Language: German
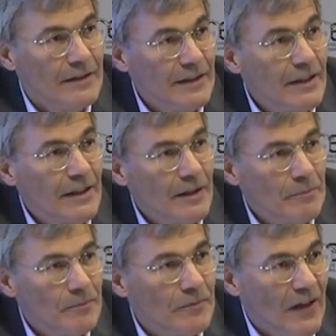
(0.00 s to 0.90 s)
Tiere,
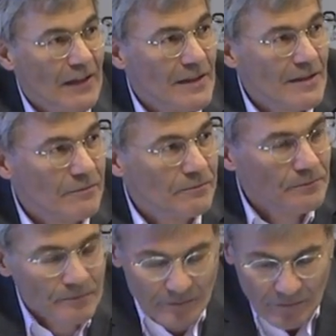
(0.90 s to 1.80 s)

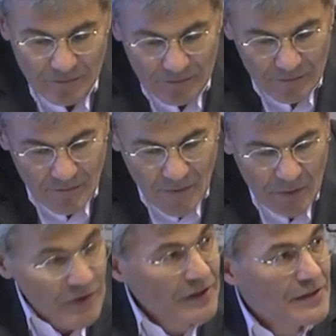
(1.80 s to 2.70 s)
Pflanzen,
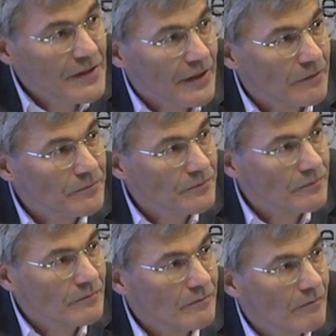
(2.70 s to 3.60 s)
Pilze,
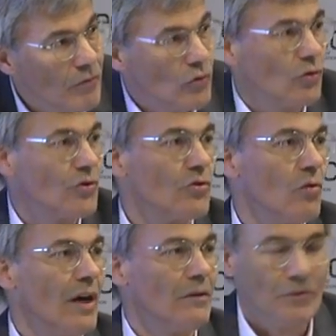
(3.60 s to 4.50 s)

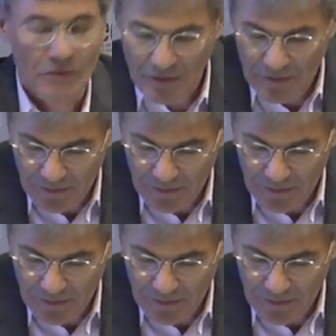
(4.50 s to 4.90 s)
Protozoa und